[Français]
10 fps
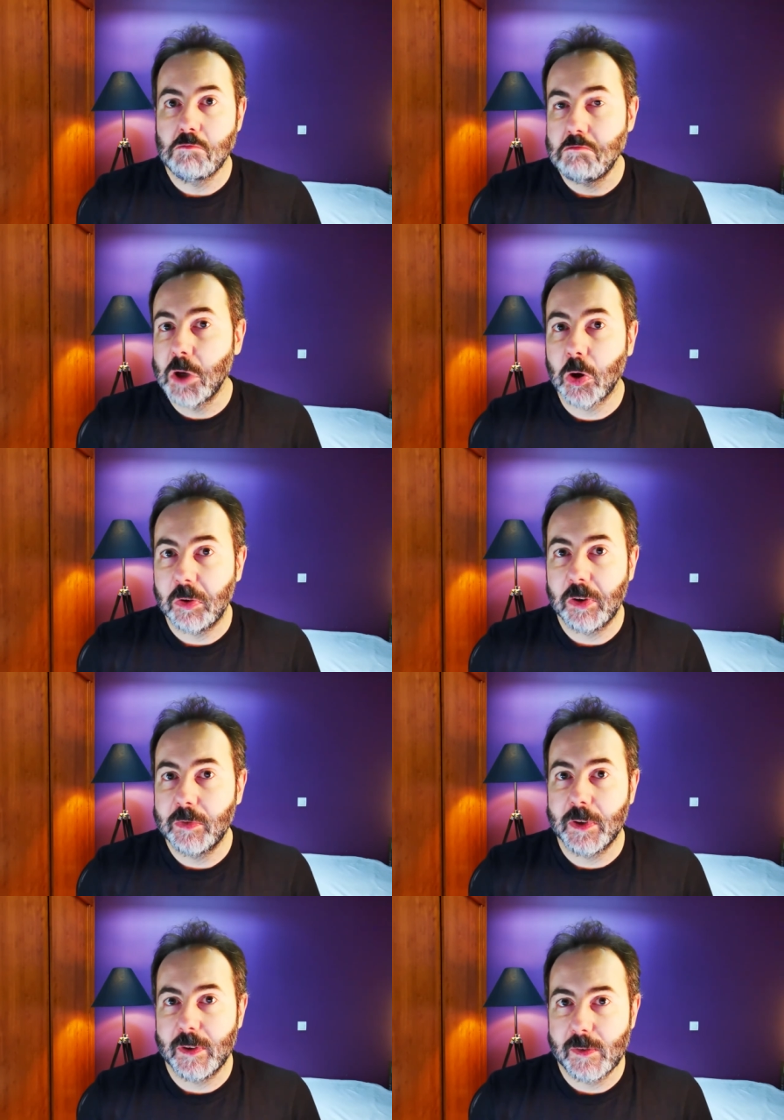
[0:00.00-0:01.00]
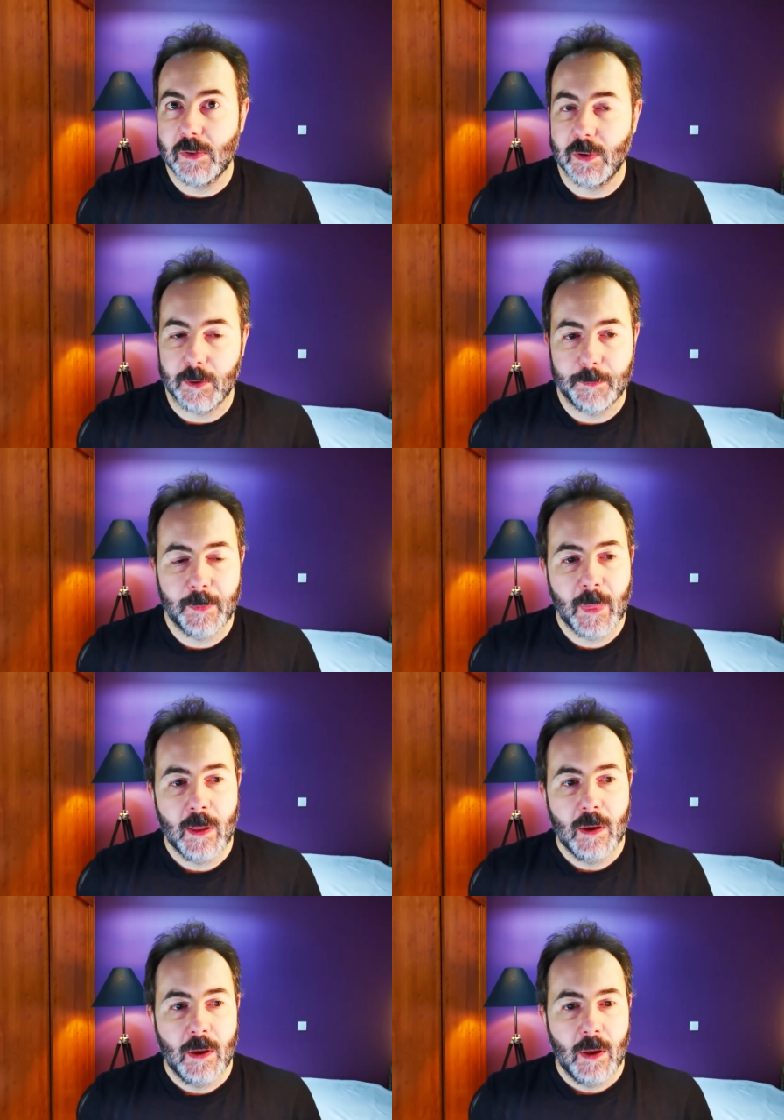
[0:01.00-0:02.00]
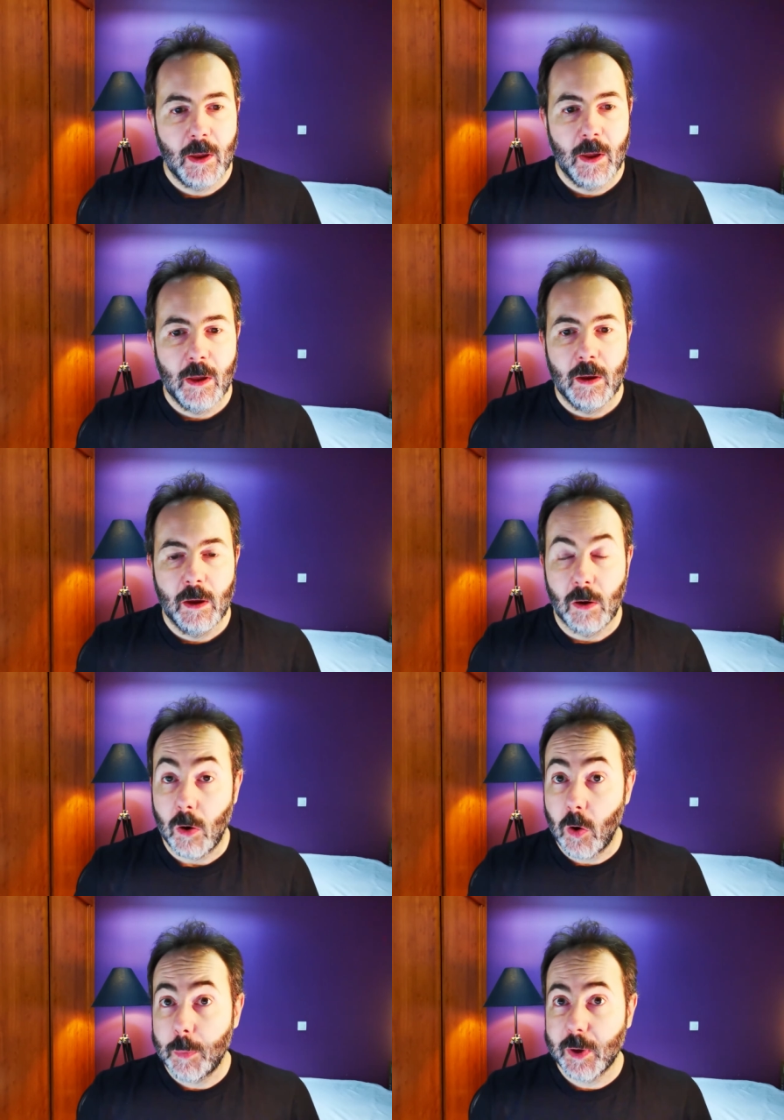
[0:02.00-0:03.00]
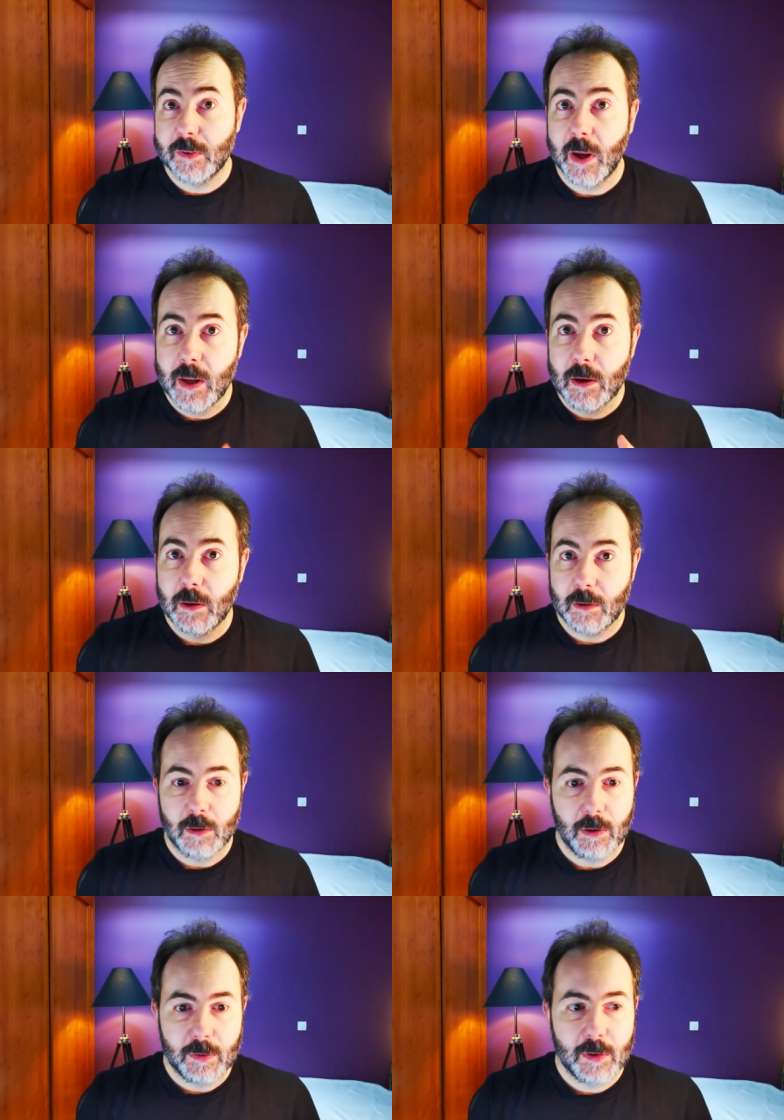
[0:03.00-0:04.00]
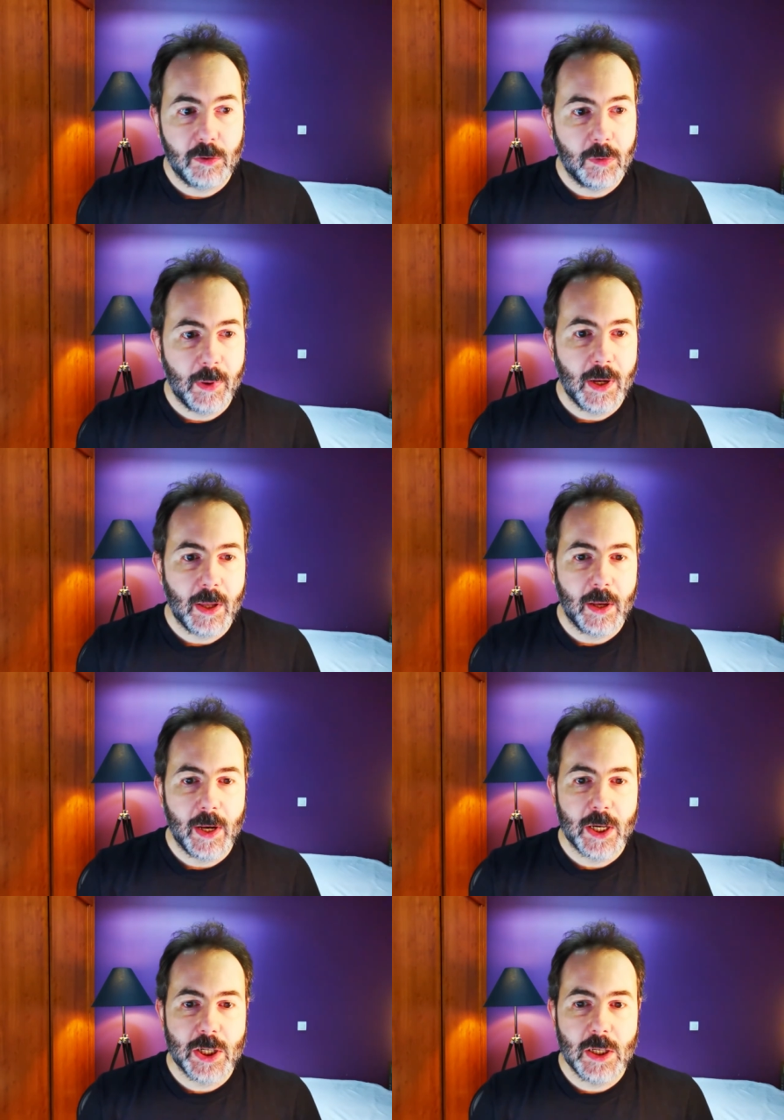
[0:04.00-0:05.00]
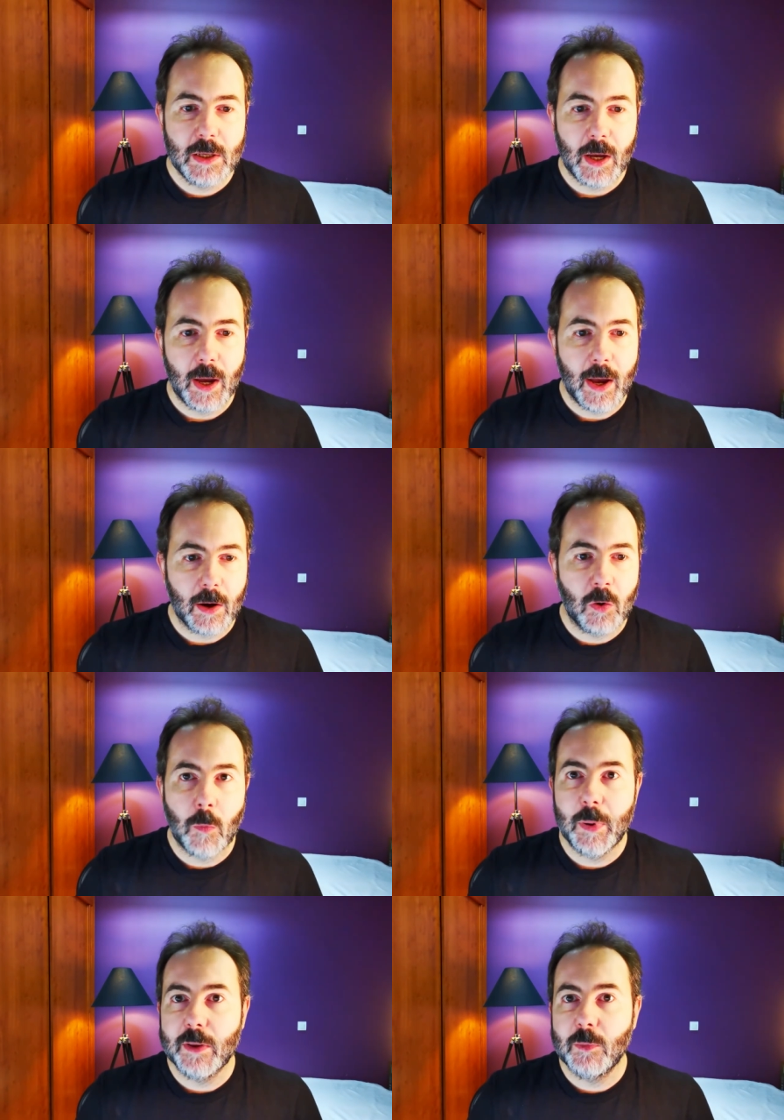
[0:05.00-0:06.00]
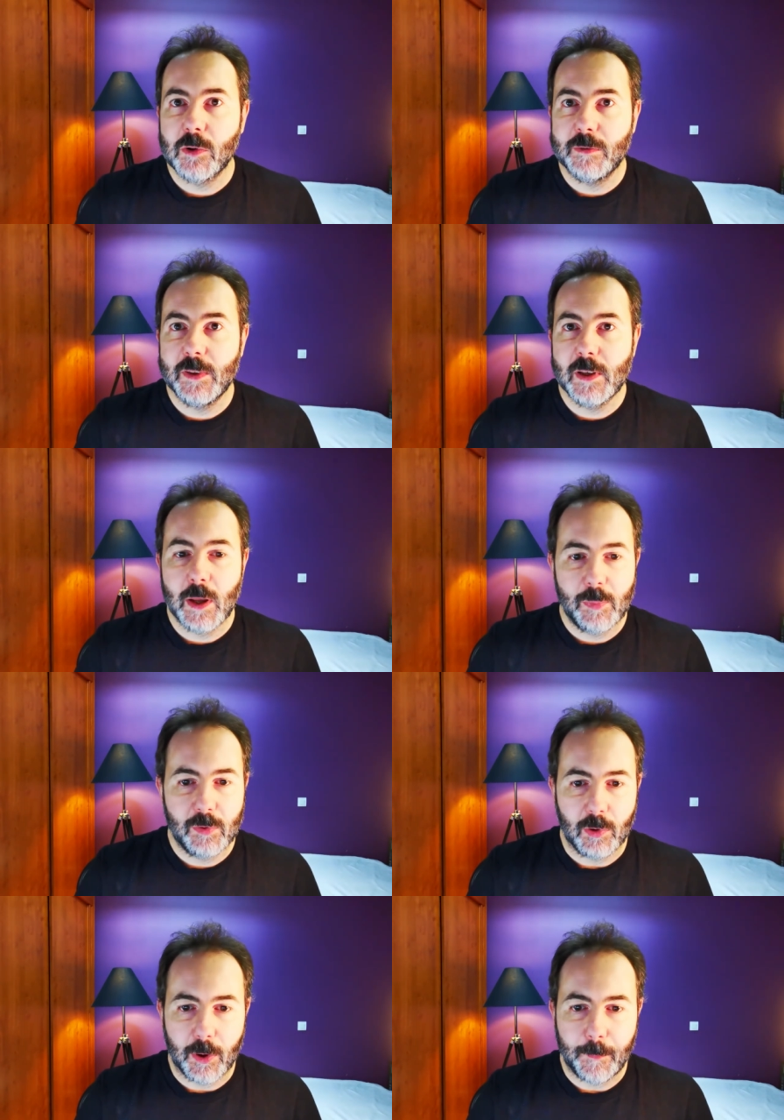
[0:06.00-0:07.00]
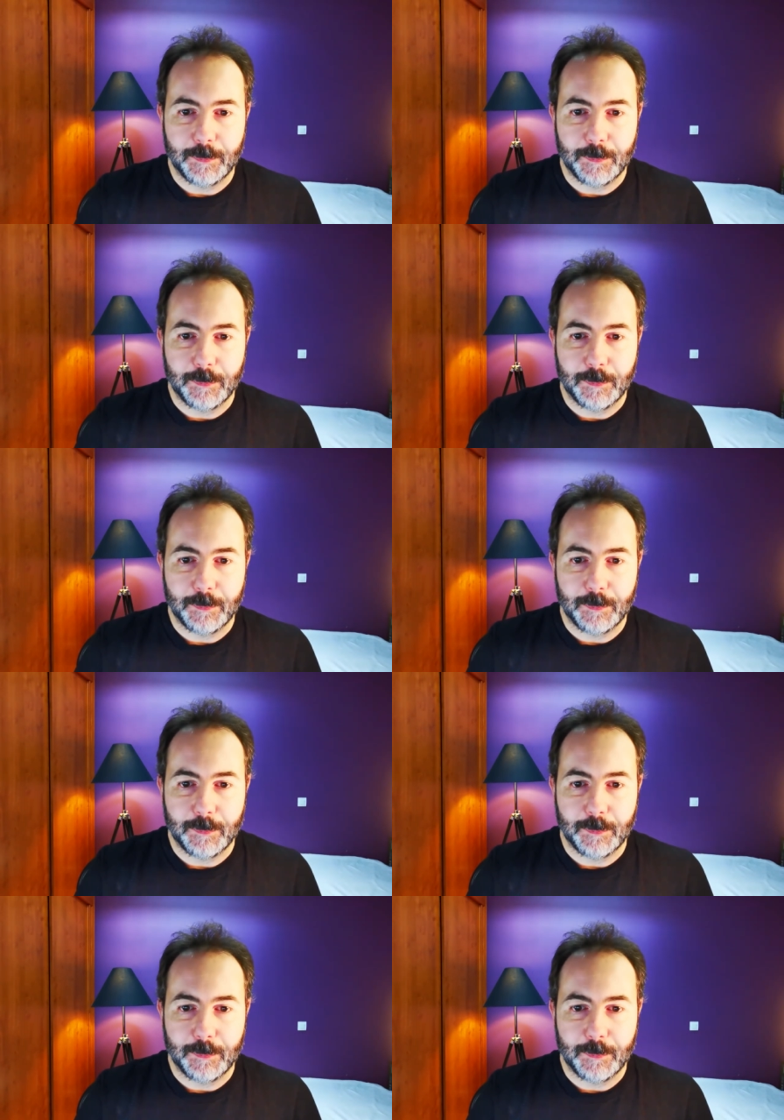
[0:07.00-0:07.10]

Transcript: Microsoft était cité. En représailles, euh, cette semaine, la Chine a complètement vidé l'App Store.